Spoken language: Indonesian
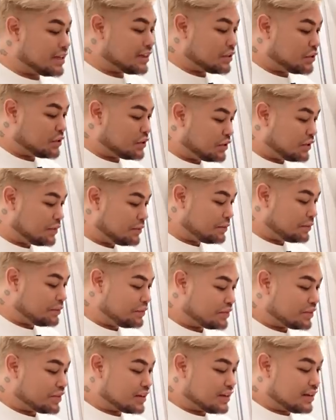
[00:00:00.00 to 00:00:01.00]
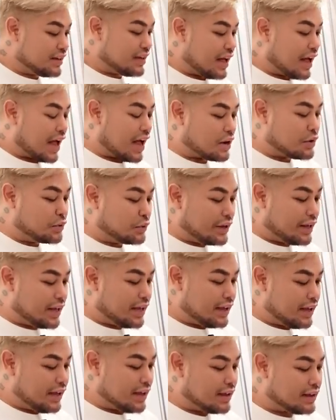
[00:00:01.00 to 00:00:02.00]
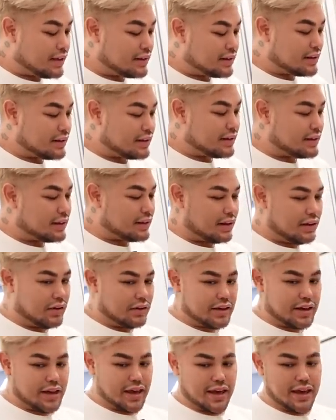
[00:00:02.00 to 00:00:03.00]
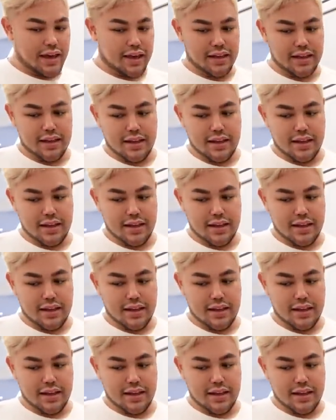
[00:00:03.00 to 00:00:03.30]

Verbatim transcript: begitu? Akui? Iya. Oke. Okay.